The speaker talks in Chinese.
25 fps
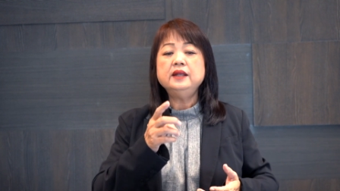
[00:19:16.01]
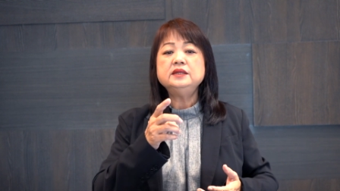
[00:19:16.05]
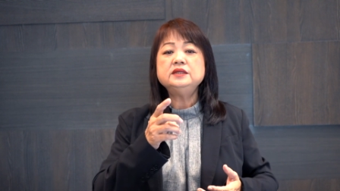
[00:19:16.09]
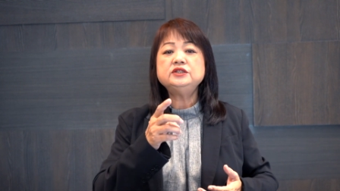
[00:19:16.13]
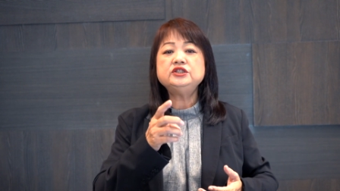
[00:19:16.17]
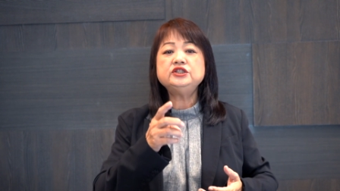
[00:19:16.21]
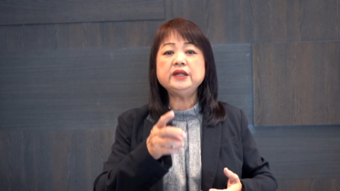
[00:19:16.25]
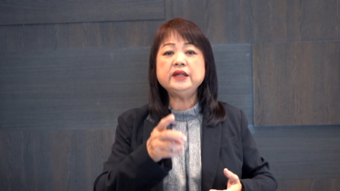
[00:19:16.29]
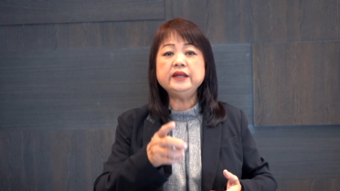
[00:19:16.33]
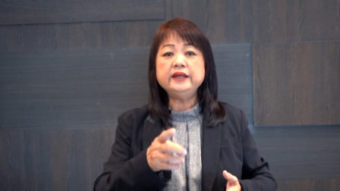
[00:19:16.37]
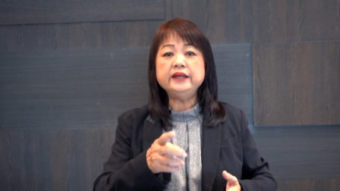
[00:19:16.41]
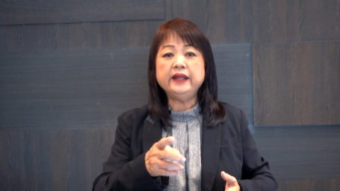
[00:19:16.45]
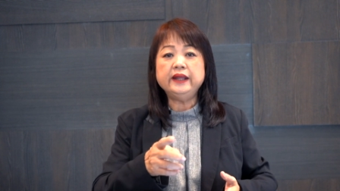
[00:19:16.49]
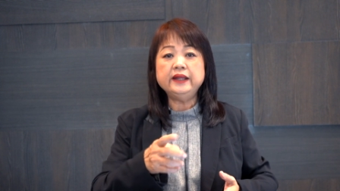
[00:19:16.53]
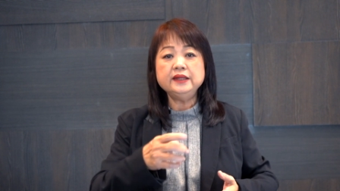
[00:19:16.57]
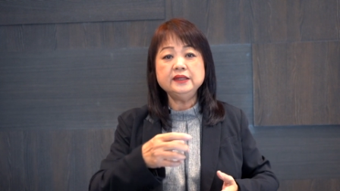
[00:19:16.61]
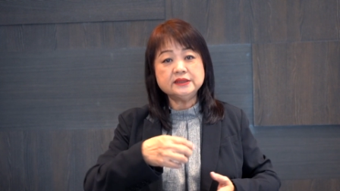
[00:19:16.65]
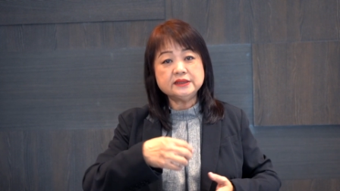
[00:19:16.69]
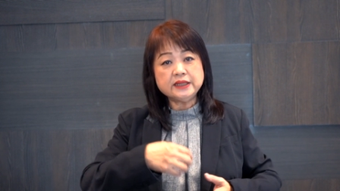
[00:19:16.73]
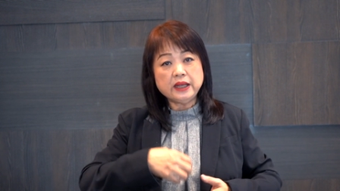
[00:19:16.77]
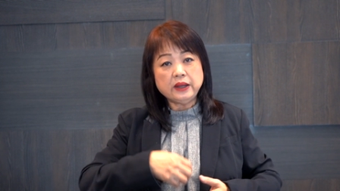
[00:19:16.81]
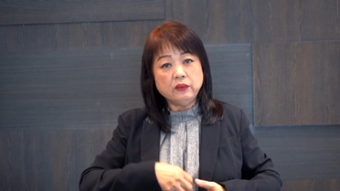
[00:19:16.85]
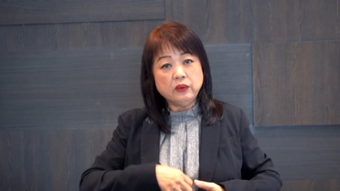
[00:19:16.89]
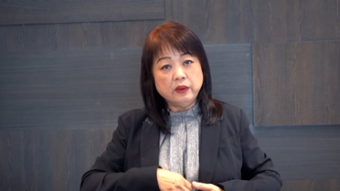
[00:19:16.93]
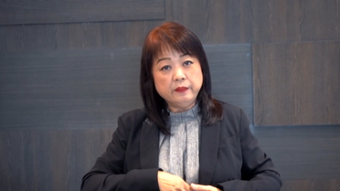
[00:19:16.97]
圣灵
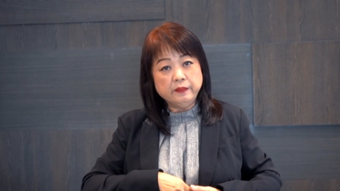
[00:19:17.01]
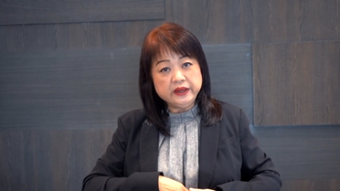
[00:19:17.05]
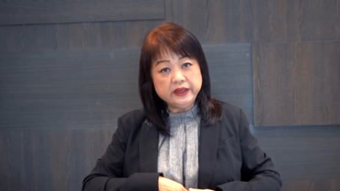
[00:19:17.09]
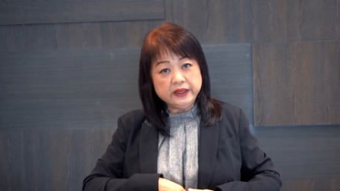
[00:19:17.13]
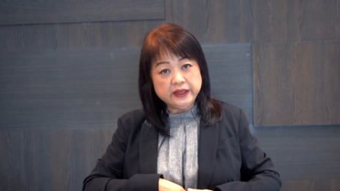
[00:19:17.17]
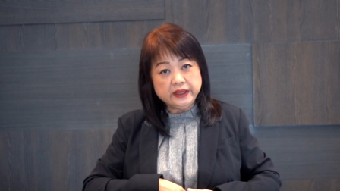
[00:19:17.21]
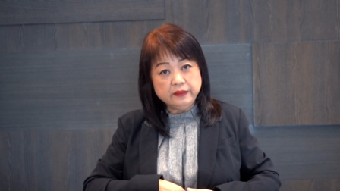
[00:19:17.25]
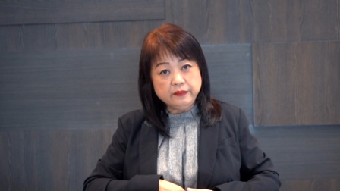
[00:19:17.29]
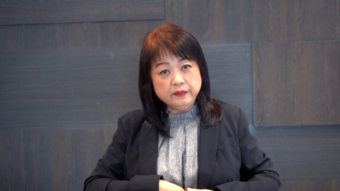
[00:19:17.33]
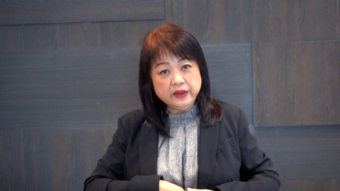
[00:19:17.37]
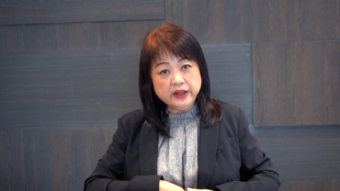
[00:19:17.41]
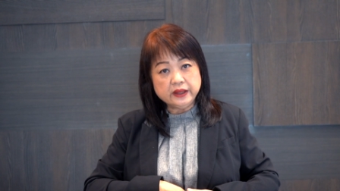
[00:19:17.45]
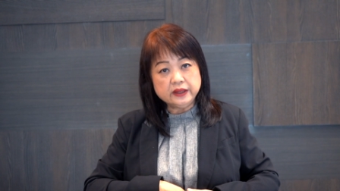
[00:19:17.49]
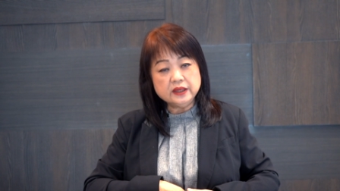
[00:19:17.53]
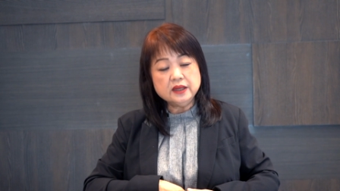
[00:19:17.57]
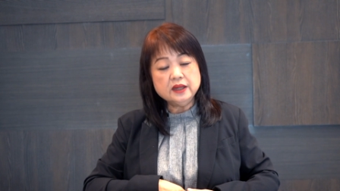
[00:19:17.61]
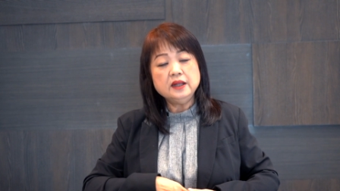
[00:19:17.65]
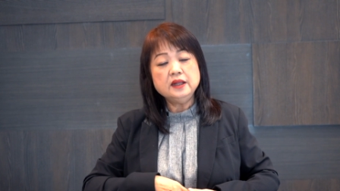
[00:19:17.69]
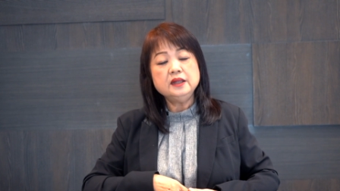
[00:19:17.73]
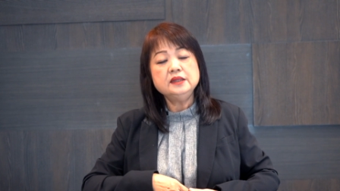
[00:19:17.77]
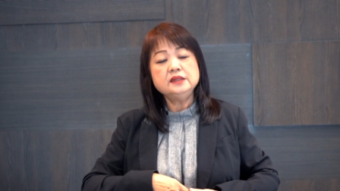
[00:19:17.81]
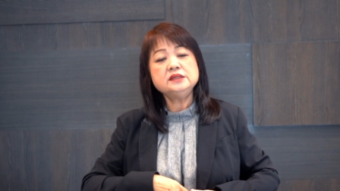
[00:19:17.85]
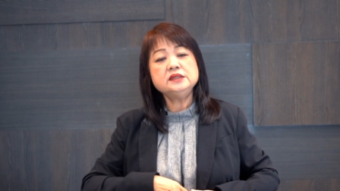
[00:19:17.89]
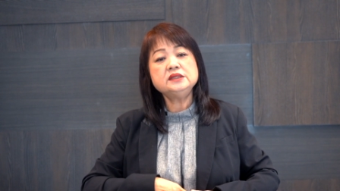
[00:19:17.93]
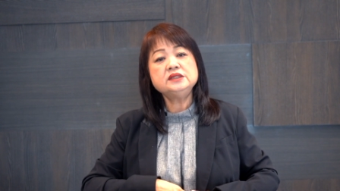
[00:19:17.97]
在我们里面，
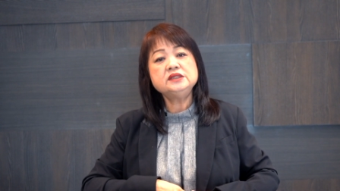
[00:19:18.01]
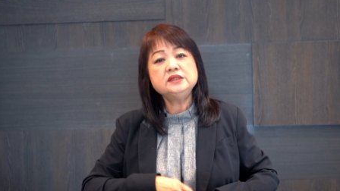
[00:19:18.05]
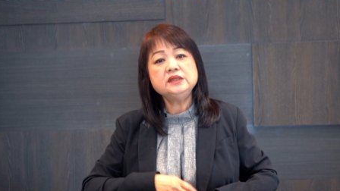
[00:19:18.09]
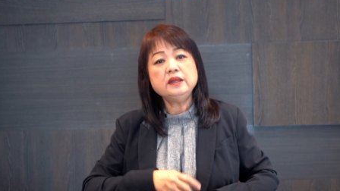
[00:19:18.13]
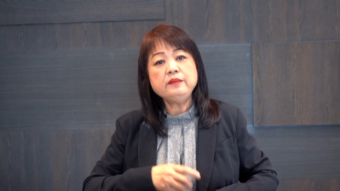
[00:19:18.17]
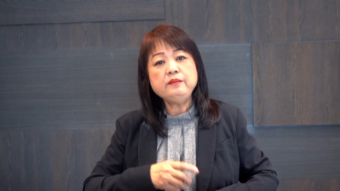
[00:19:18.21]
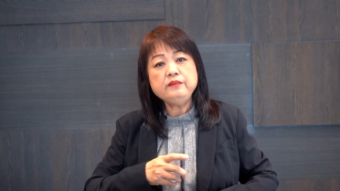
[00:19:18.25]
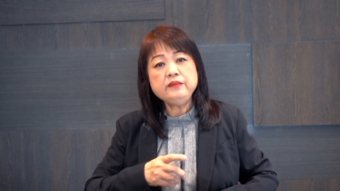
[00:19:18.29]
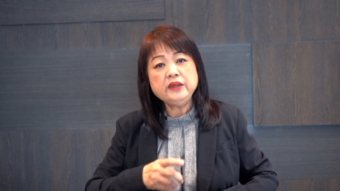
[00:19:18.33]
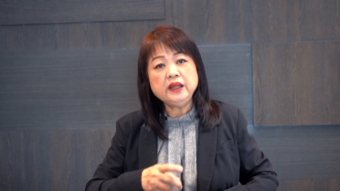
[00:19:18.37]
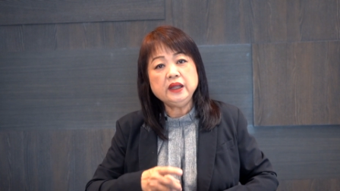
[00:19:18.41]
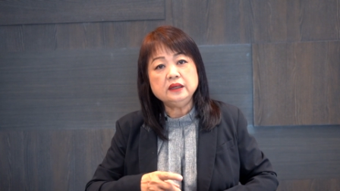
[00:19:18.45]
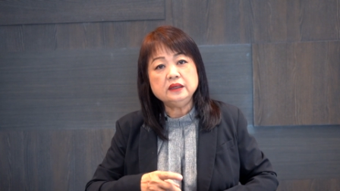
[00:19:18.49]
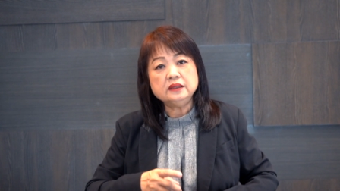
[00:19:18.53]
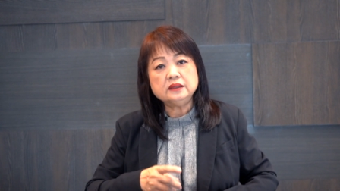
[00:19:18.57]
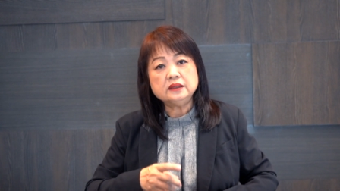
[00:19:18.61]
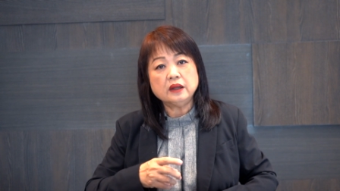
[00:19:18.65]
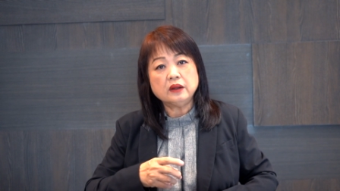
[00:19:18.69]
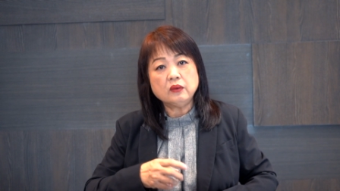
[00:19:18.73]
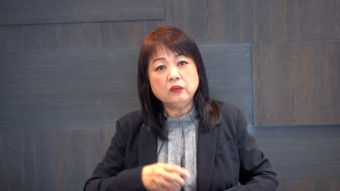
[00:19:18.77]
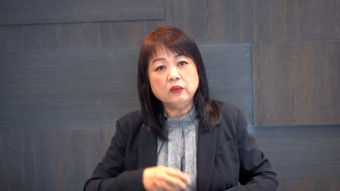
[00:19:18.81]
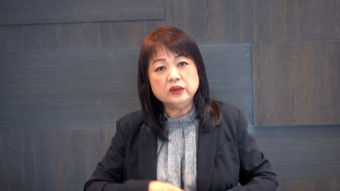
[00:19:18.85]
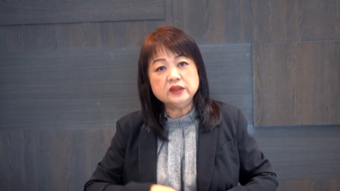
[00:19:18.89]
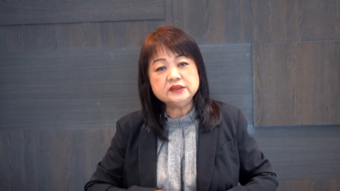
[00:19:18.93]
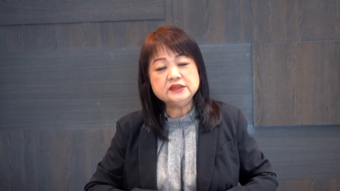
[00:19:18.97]
这生命的
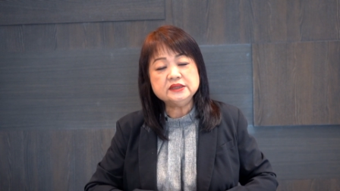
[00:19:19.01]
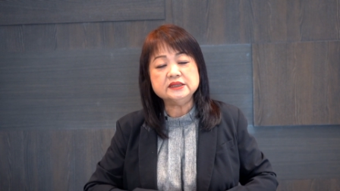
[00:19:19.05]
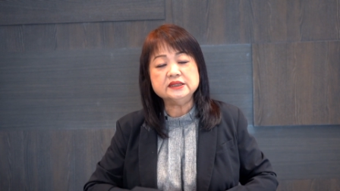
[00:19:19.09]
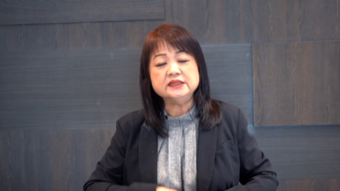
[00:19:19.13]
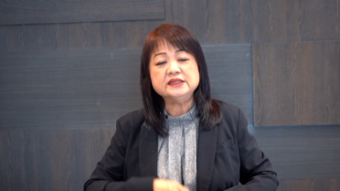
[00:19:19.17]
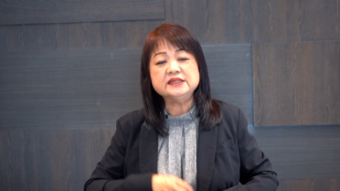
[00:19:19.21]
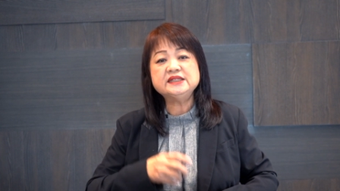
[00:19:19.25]
果子，